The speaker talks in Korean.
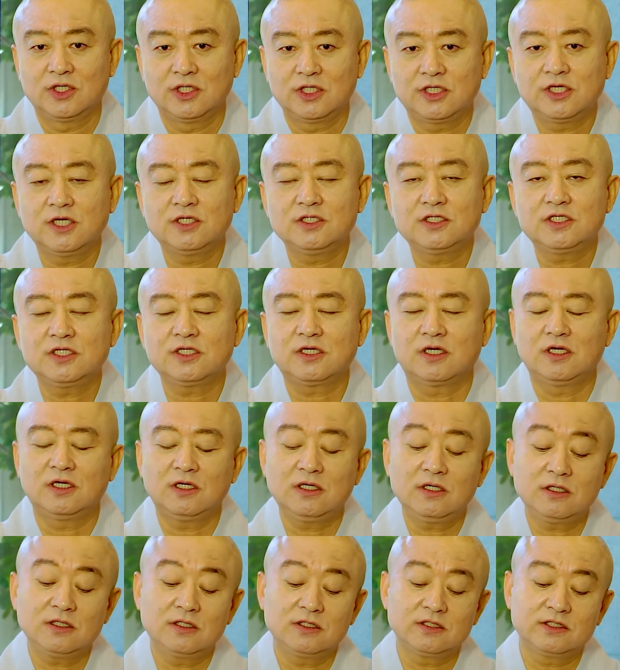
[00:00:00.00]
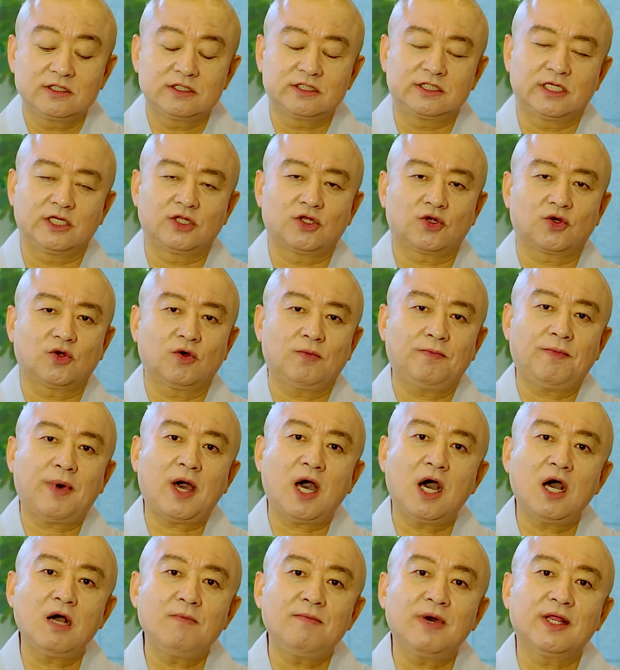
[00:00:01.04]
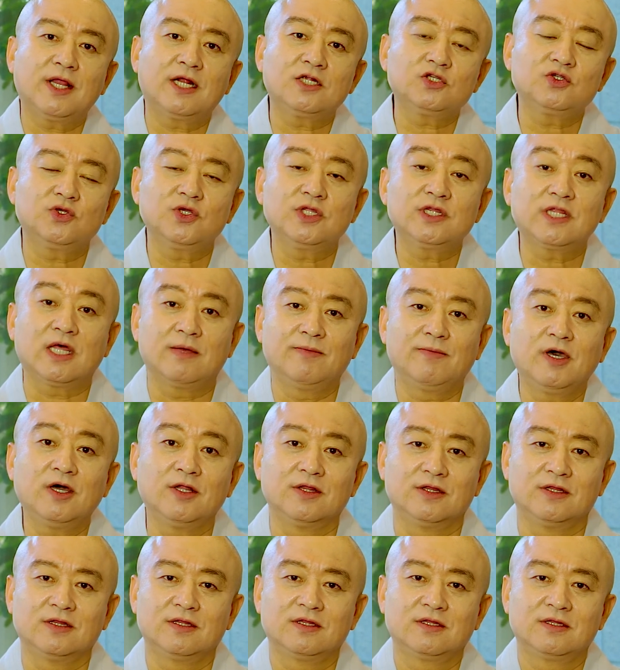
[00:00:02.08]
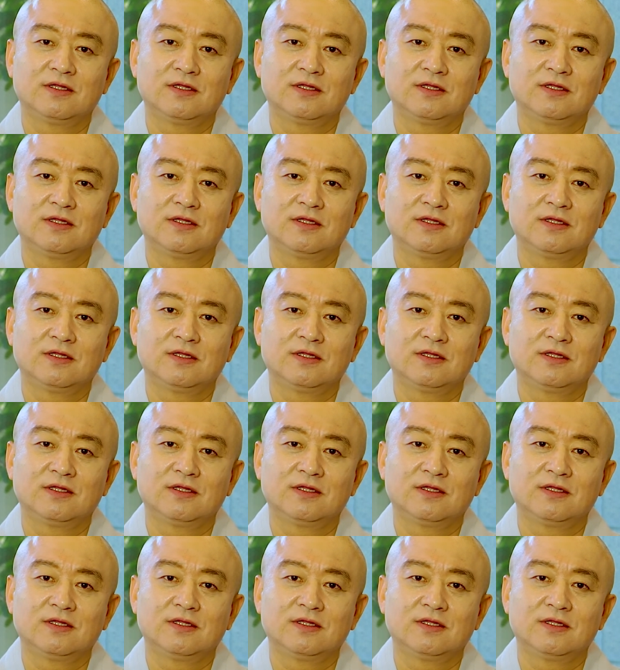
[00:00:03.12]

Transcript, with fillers: 현실을 제대로 파악만 할 수 있다면